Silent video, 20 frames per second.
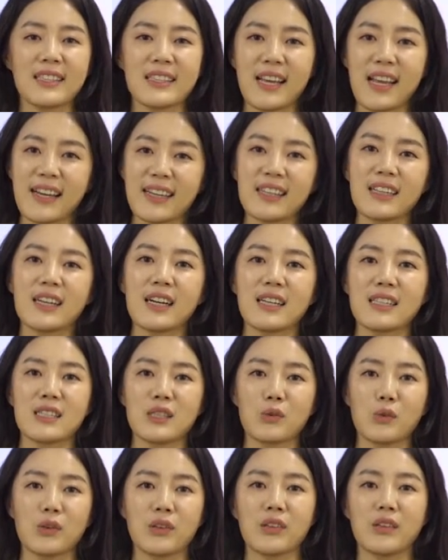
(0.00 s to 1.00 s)
색을
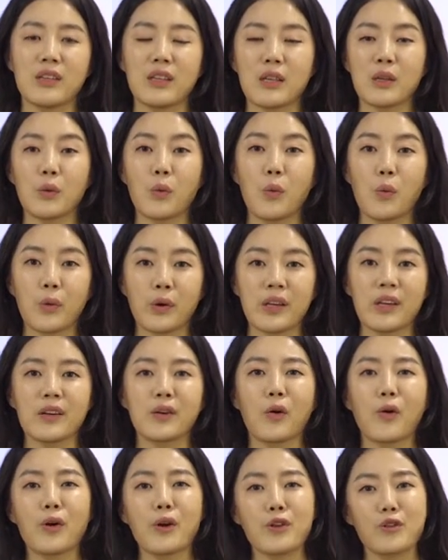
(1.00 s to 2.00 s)
가지고 있는 이
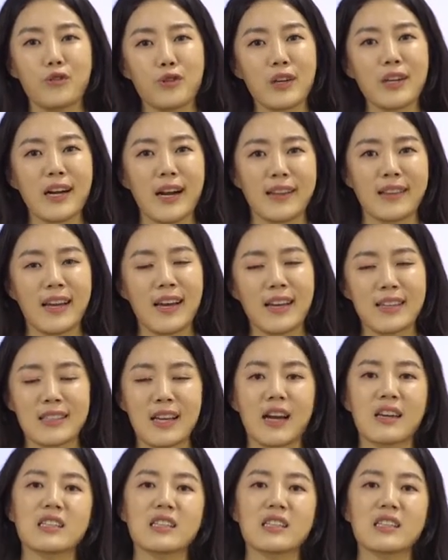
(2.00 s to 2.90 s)
옥이 거의 유일한